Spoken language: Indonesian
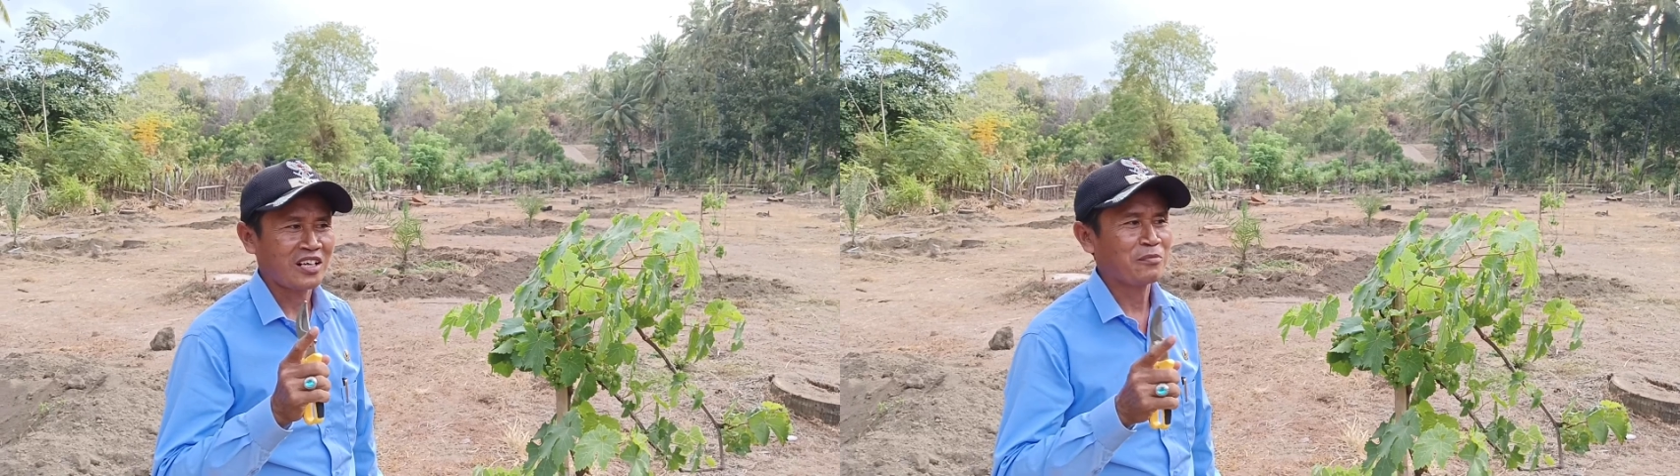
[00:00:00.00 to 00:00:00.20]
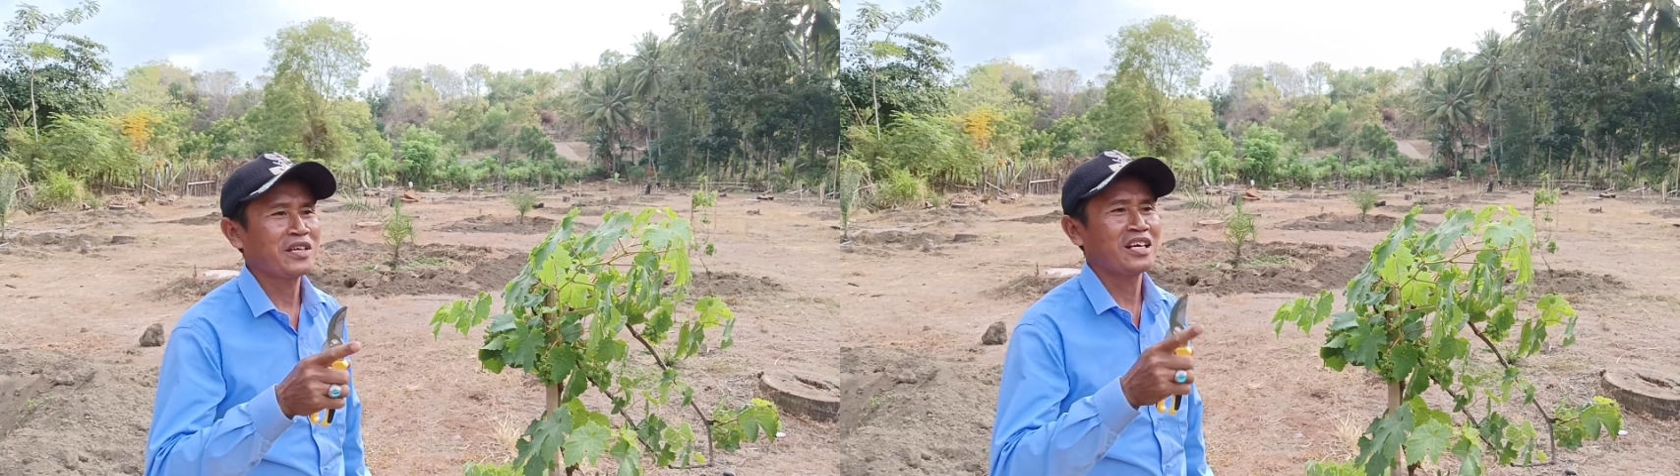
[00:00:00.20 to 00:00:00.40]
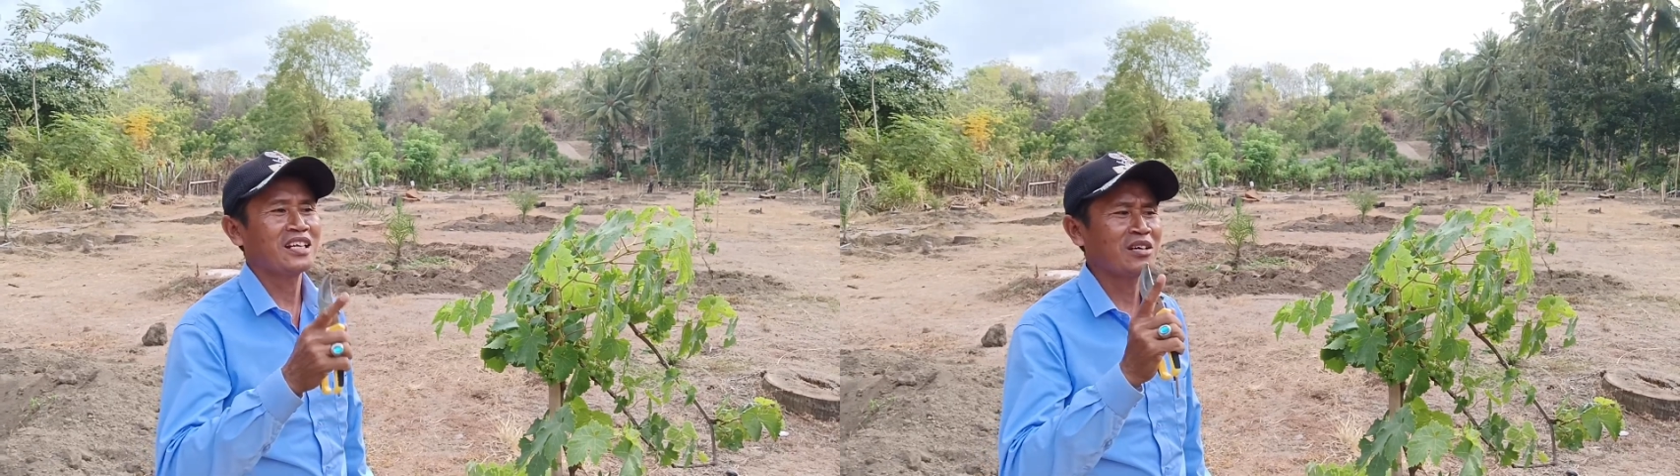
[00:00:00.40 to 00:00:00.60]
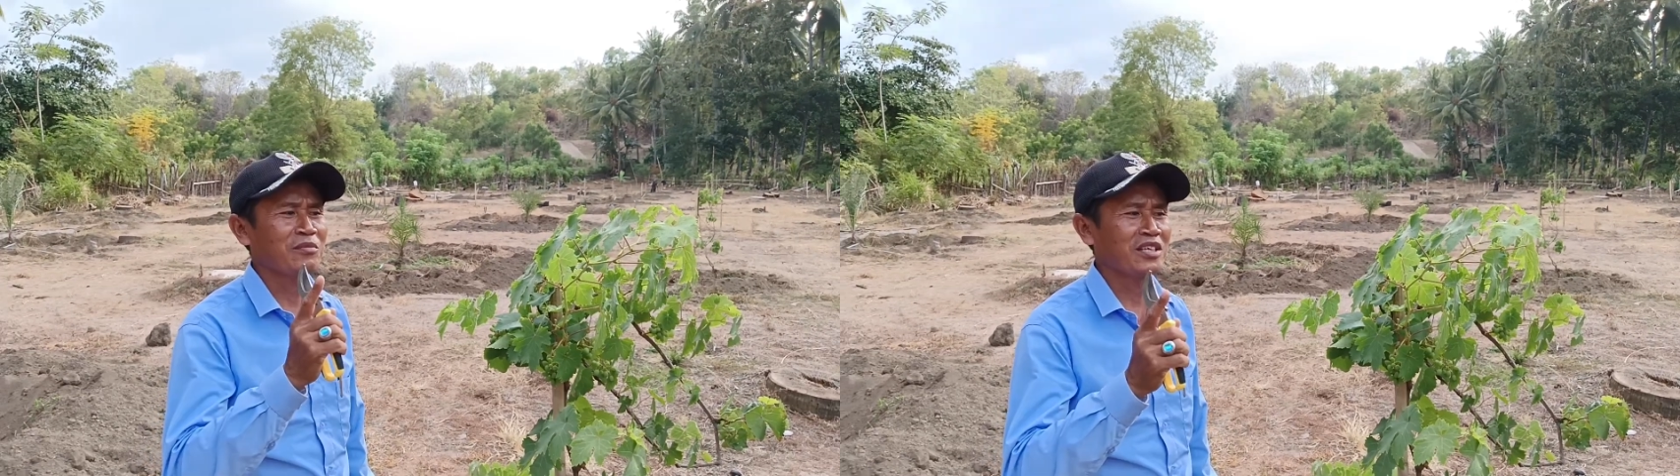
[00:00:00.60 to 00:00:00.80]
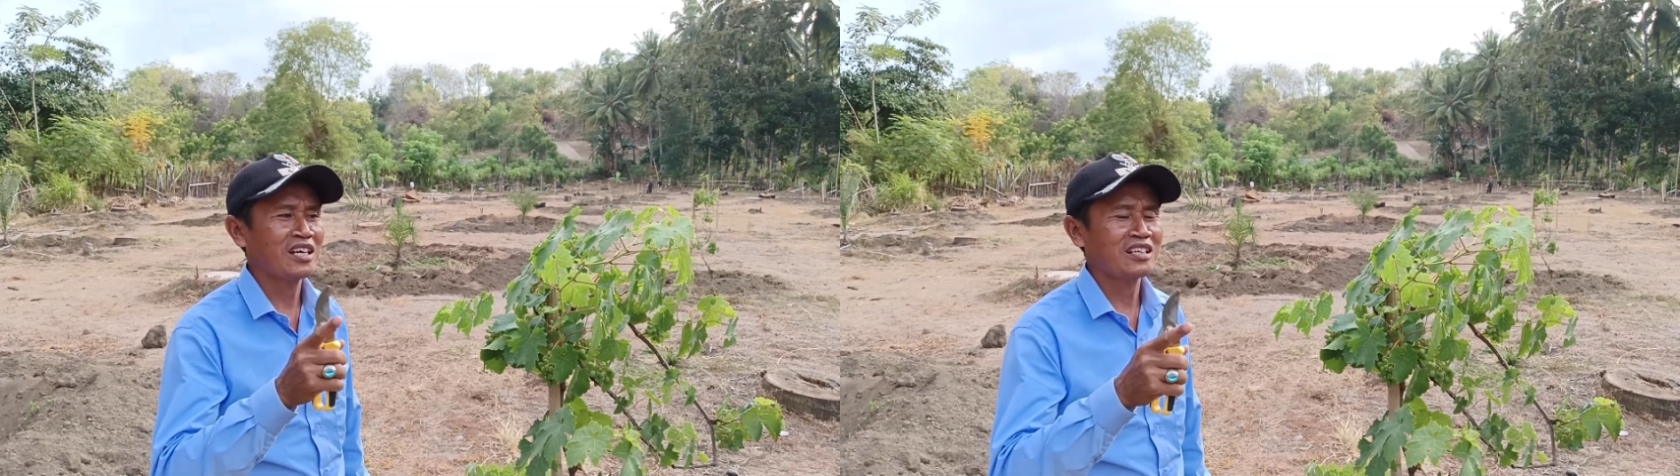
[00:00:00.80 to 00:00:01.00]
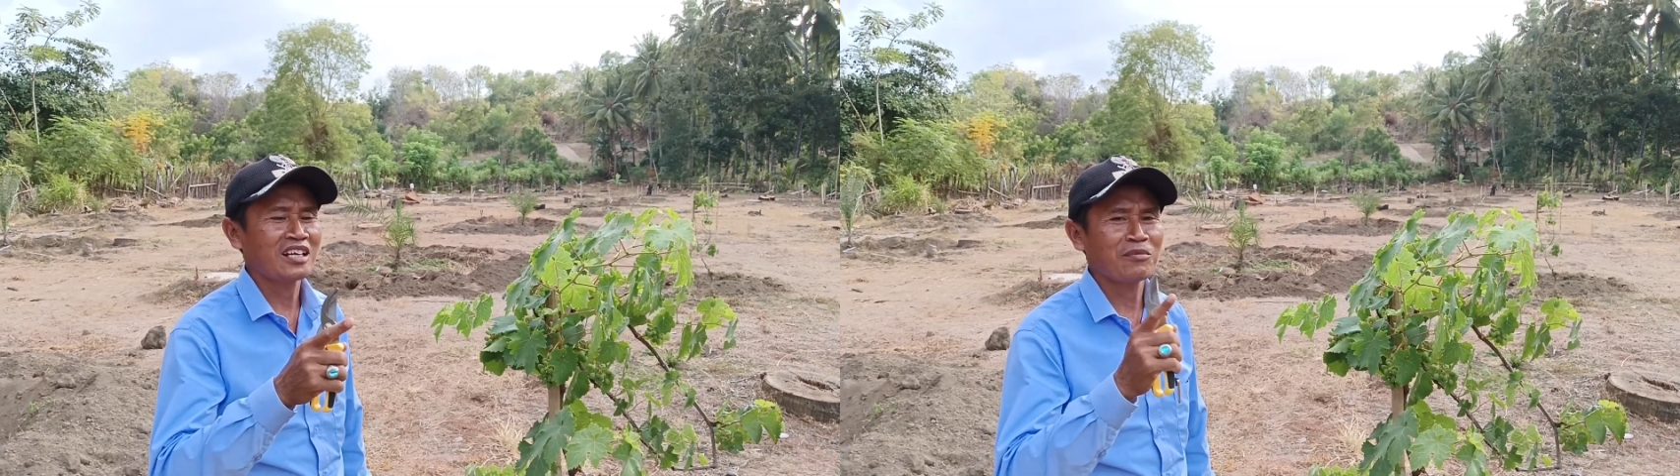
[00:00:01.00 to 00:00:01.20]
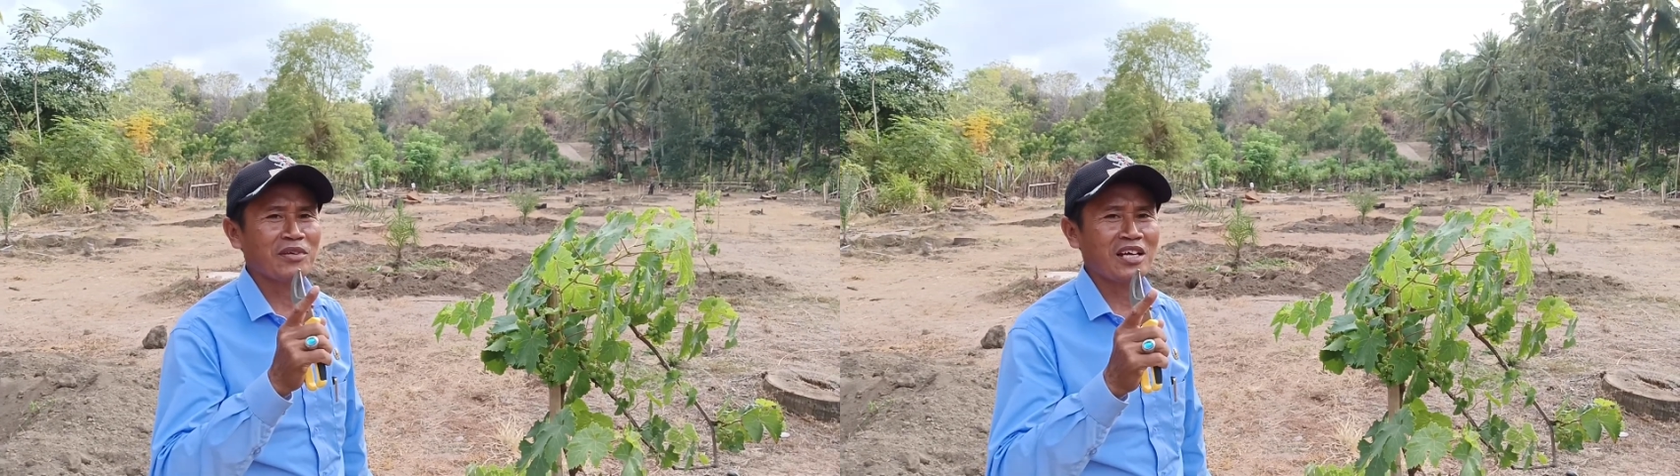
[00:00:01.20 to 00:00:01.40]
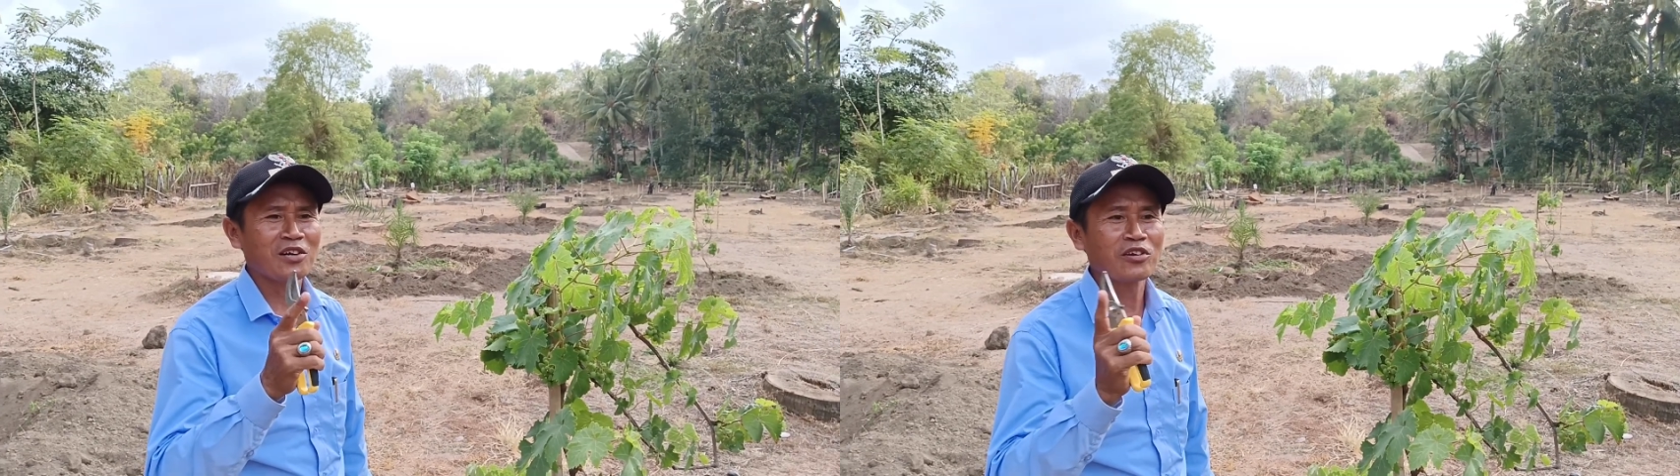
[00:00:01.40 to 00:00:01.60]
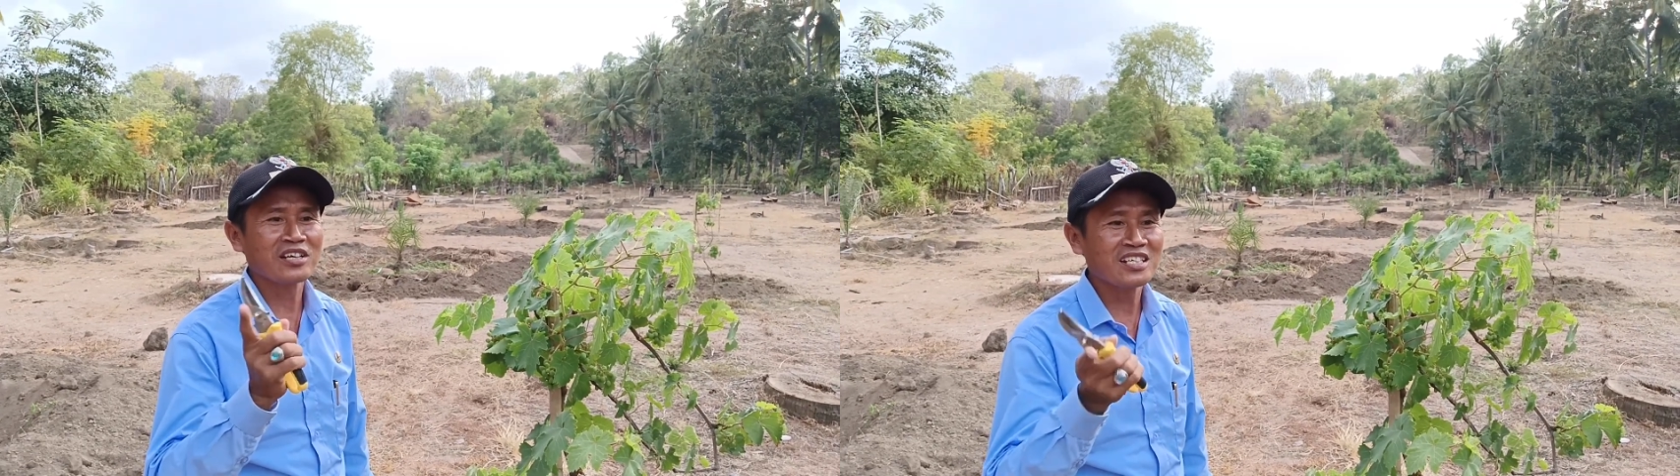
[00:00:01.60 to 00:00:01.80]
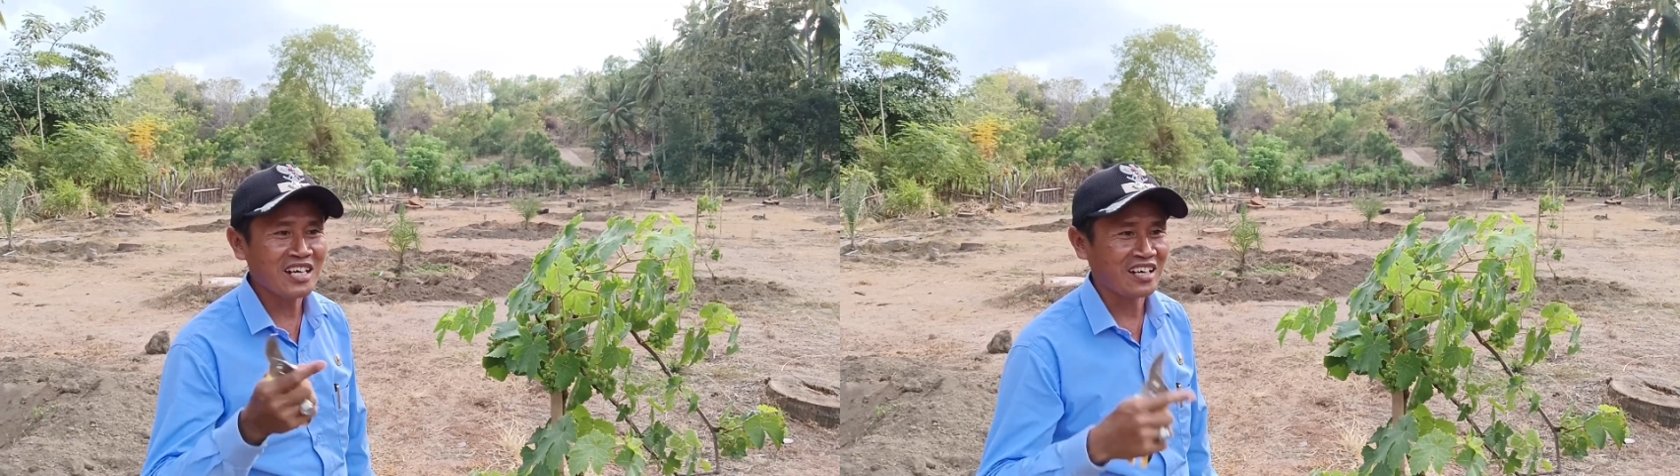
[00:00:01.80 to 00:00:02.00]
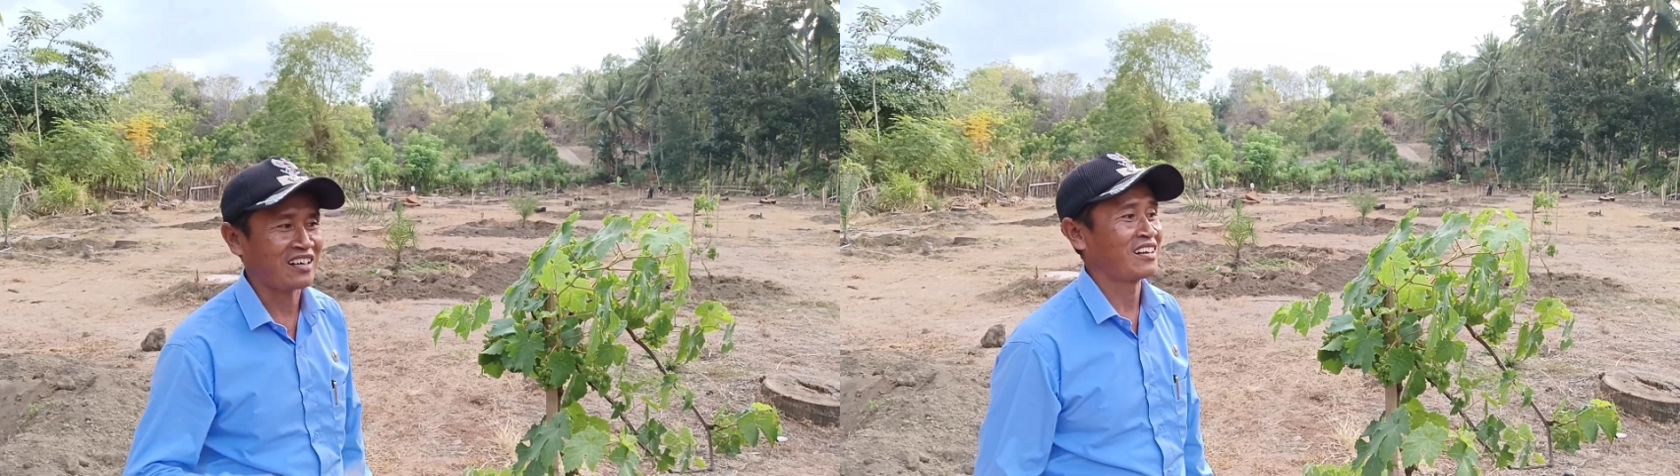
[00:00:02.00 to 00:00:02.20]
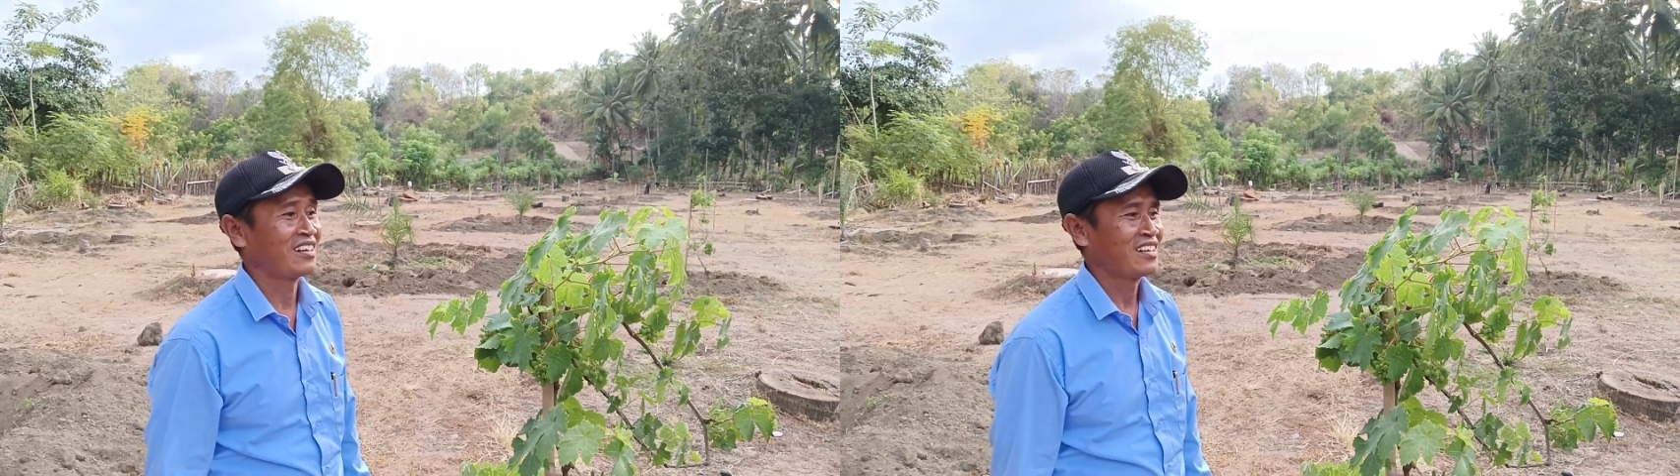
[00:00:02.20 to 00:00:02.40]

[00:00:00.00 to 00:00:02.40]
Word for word: tapi ada namanya tanaman anggur liar